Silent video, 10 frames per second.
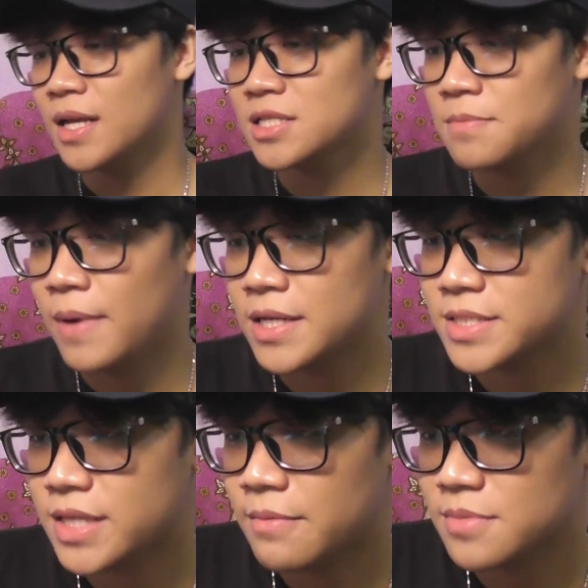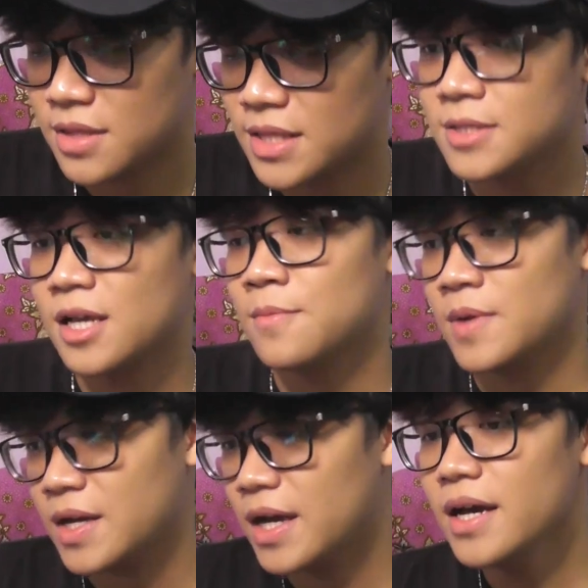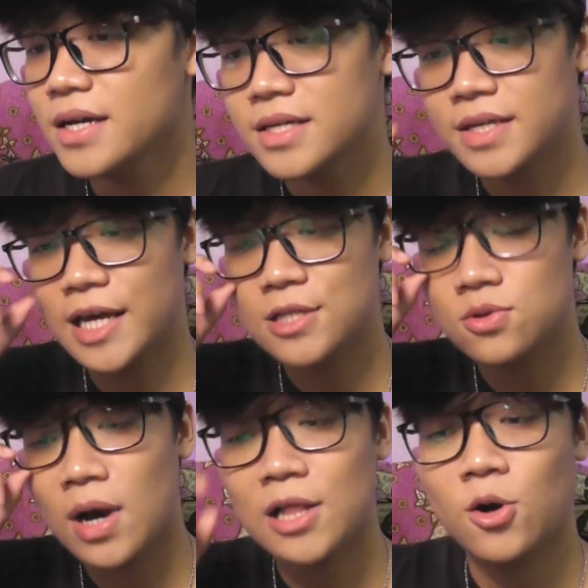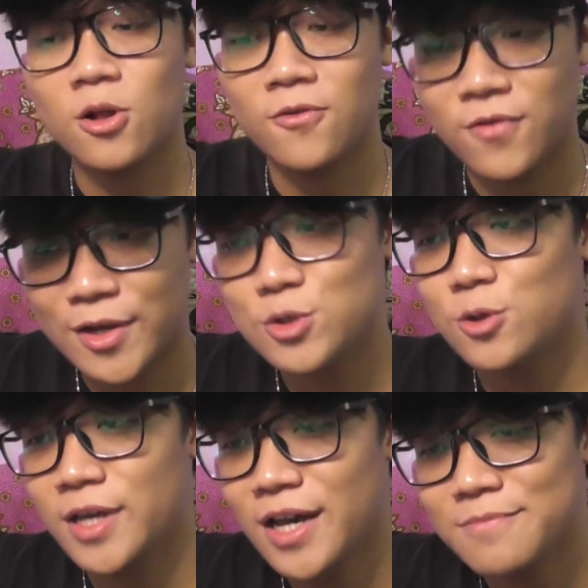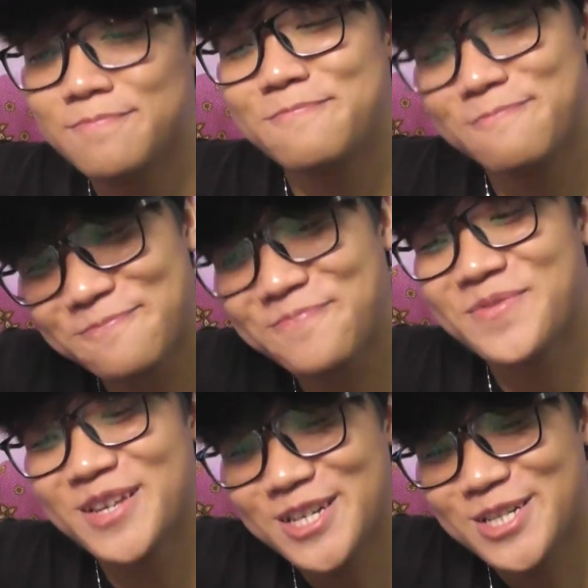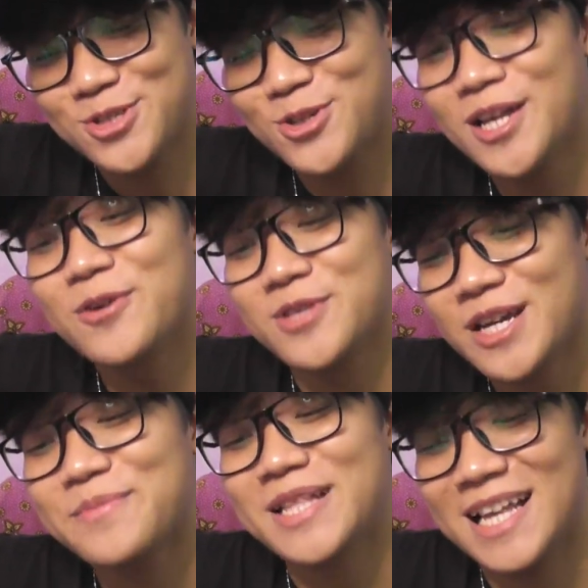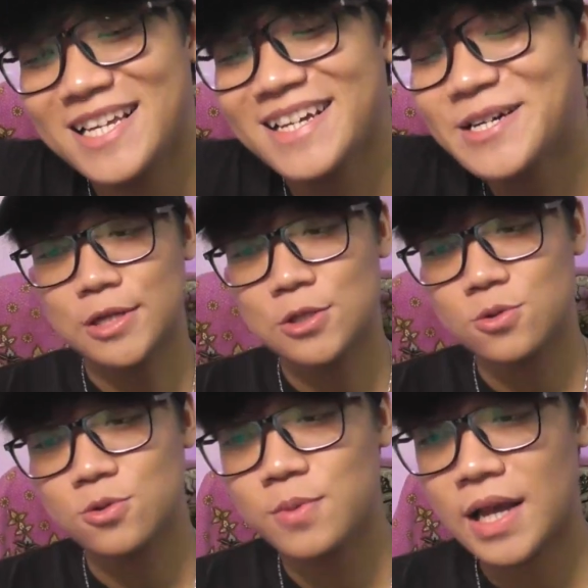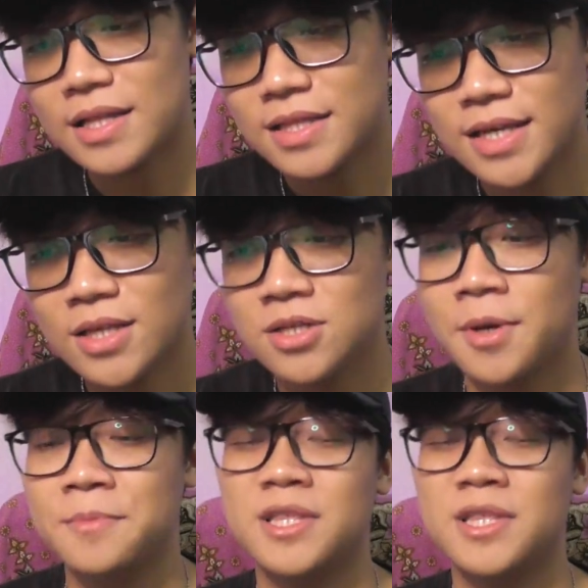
adalah semacam title track mereka, yaitu Alcohol Free judulnya. Hmm. judulnya unik, menarik. Itu berarti kita sudah